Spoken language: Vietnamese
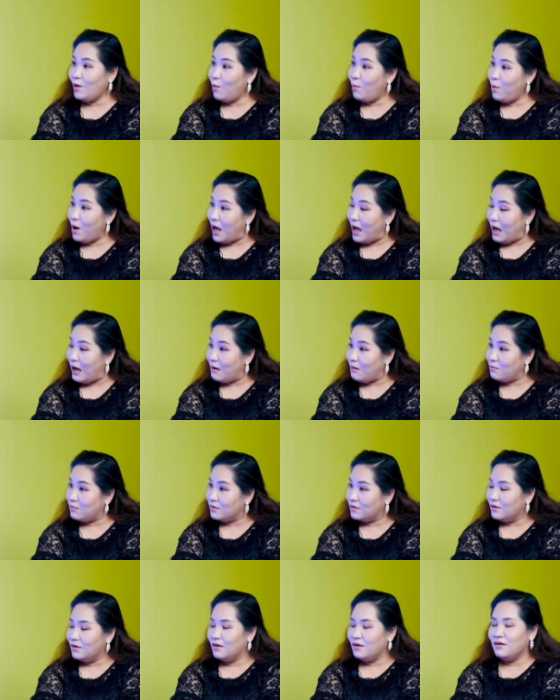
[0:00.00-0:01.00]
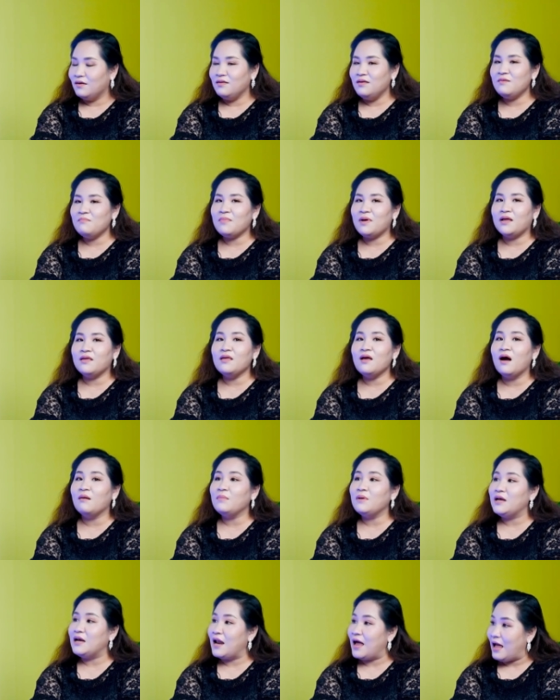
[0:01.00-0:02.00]
Đúng không? Nhưng mà
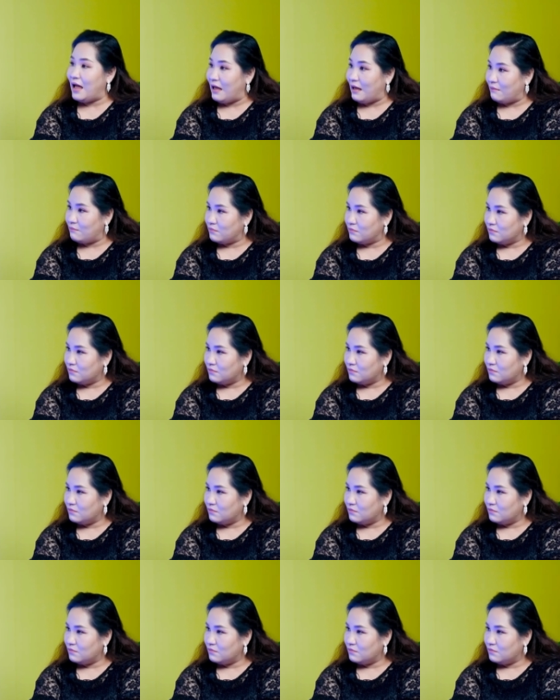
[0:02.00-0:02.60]
nhờ mình làm.